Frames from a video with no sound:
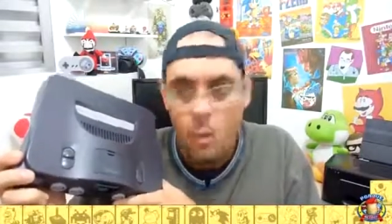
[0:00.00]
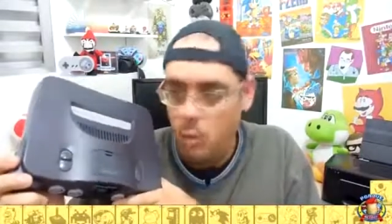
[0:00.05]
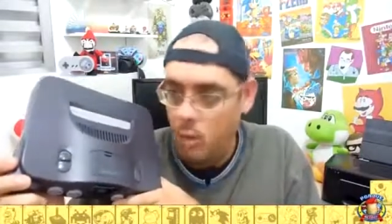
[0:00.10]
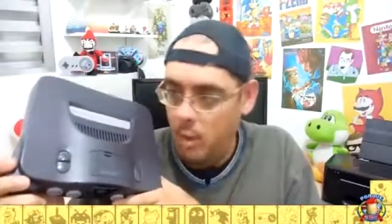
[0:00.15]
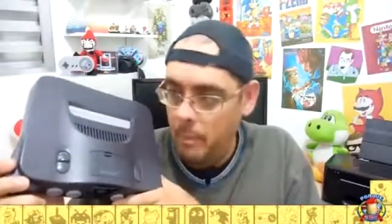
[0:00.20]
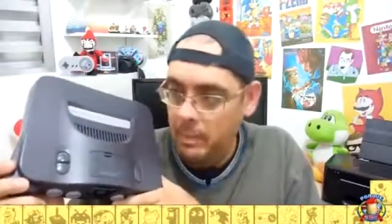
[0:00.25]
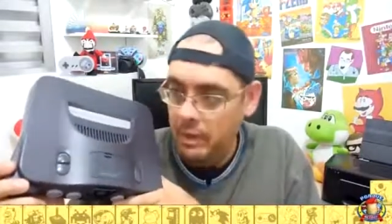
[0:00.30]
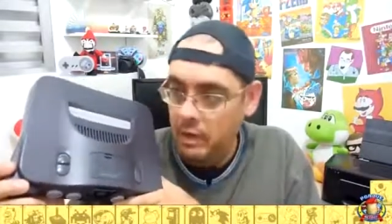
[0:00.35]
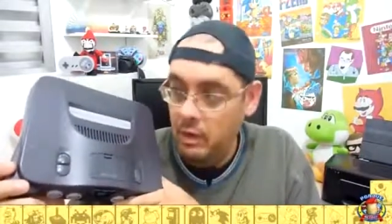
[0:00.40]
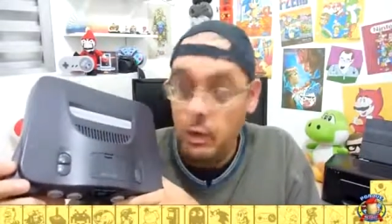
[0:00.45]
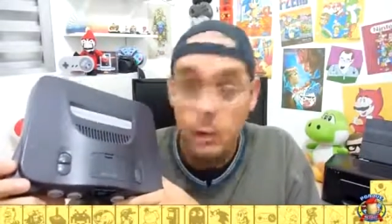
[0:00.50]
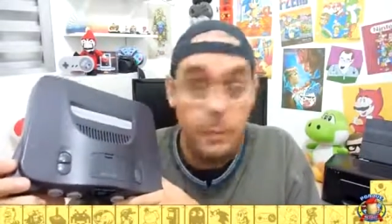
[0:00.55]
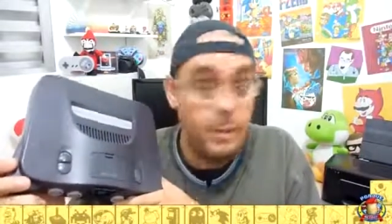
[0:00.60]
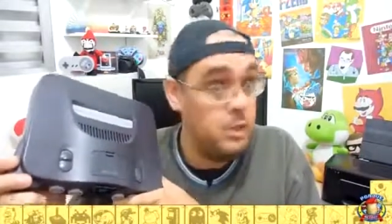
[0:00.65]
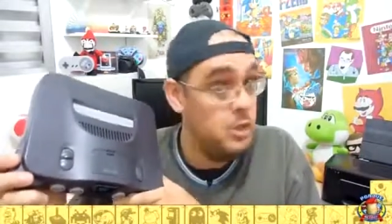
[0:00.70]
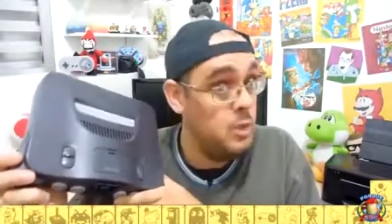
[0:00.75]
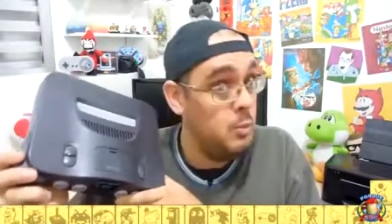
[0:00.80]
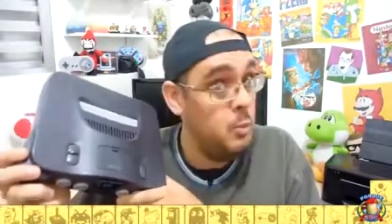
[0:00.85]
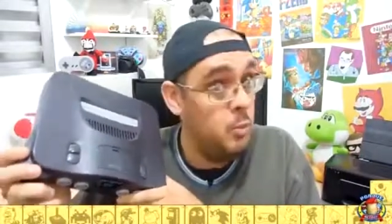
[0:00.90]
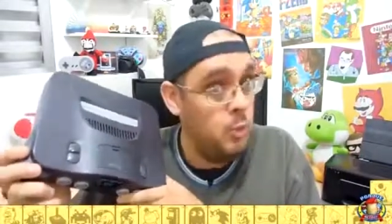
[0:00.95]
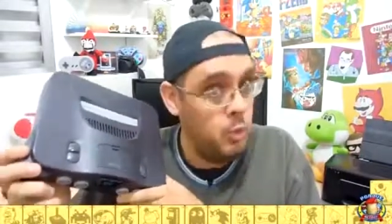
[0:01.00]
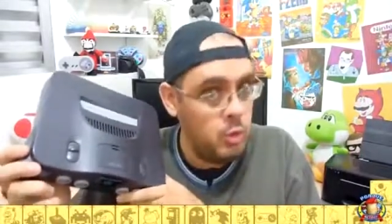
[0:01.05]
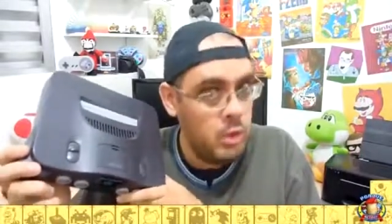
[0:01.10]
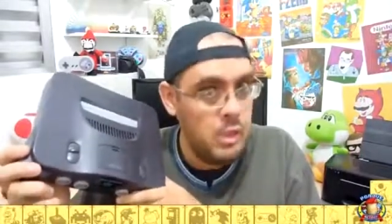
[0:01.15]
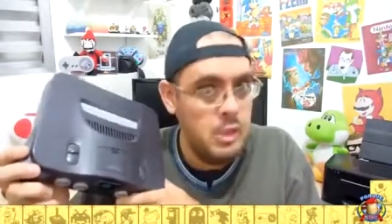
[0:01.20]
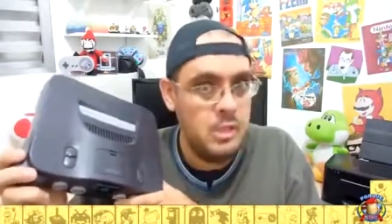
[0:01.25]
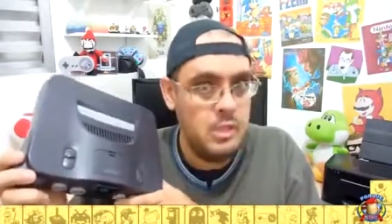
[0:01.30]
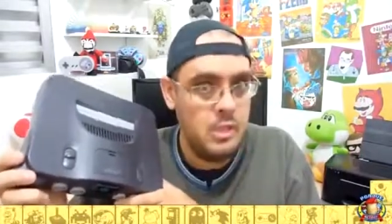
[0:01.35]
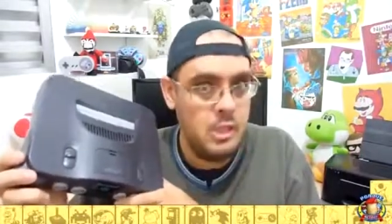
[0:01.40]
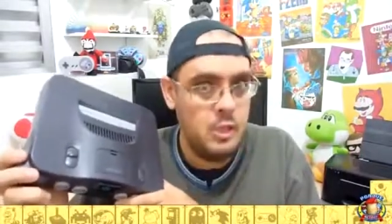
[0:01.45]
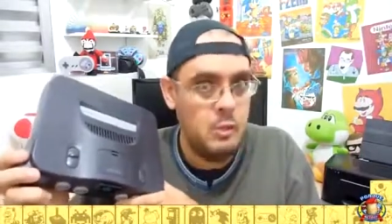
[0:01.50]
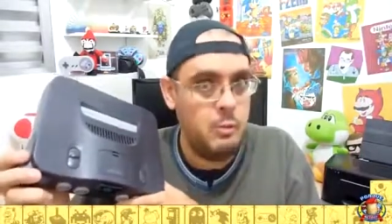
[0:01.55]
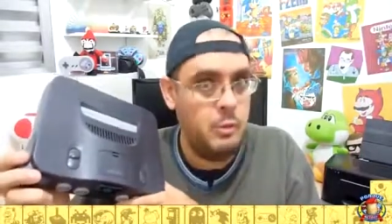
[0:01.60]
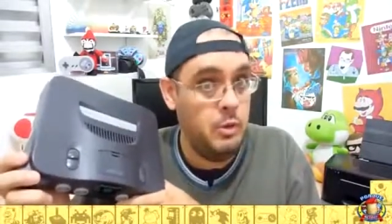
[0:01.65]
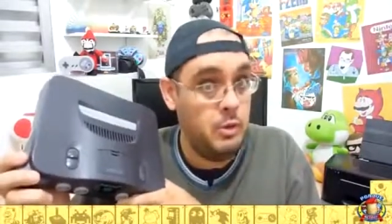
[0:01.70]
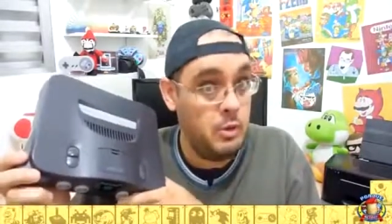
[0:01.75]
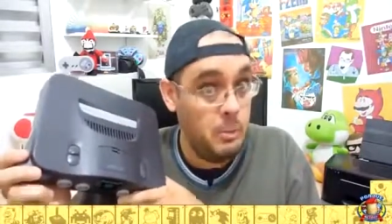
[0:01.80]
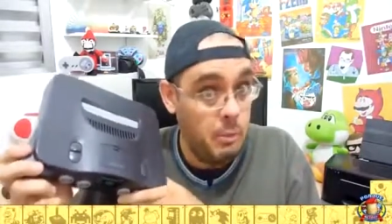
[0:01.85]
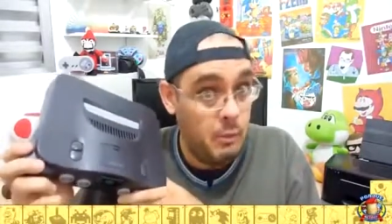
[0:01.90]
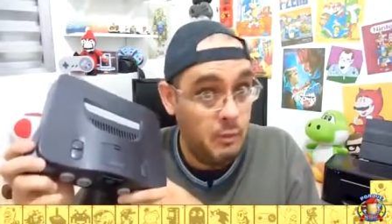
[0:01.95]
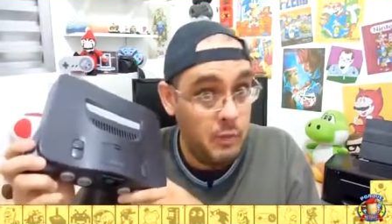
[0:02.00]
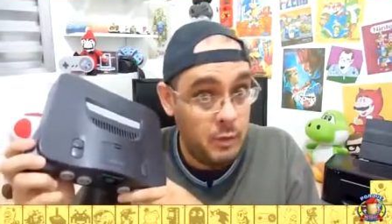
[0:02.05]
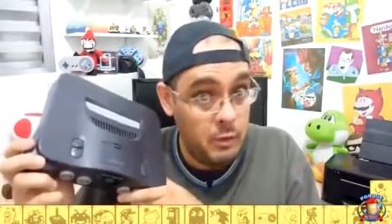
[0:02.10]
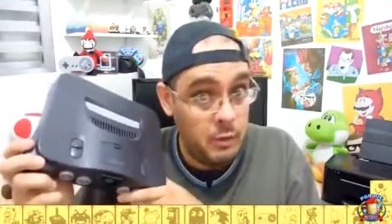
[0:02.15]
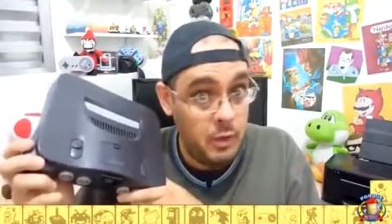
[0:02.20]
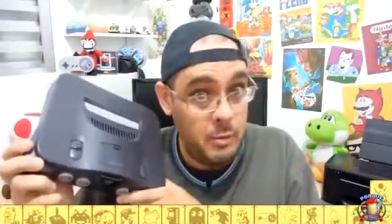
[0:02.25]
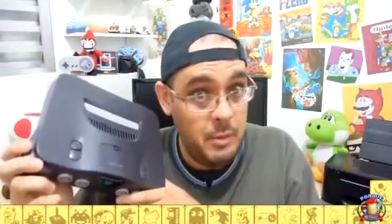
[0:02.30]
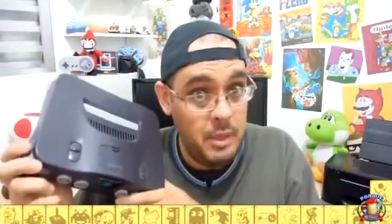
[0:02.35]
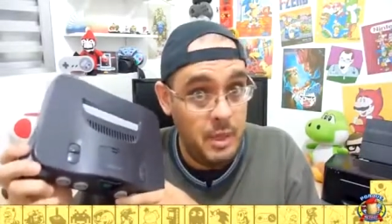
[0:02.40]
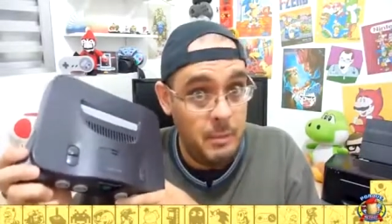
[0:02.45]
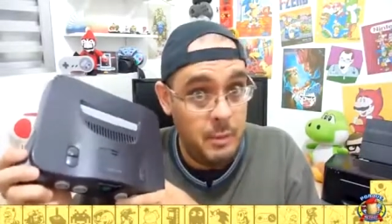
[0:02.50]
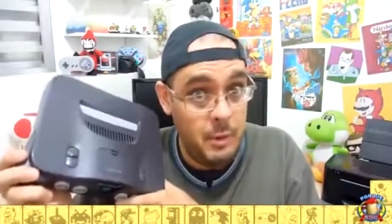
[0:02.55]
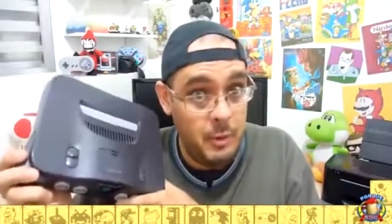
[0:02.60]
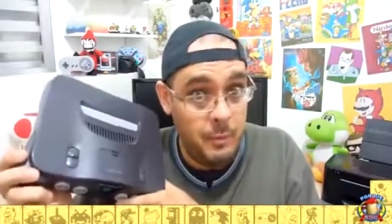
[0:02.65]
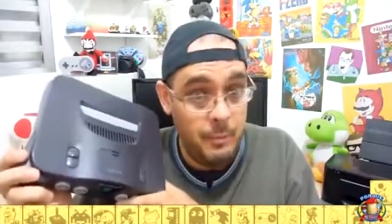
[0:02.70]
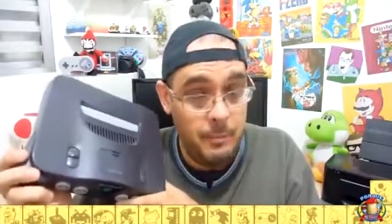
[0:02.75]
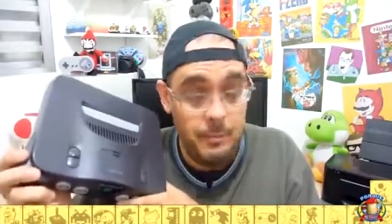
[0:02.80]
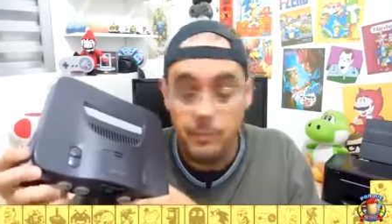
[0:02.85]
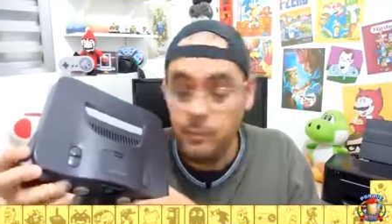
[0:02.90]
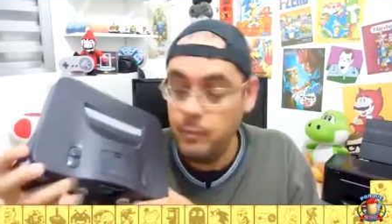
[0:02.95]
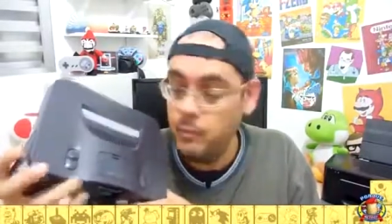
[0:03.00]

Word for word: O aparelho realmente é muito resistente para não ter pifado na minha mão.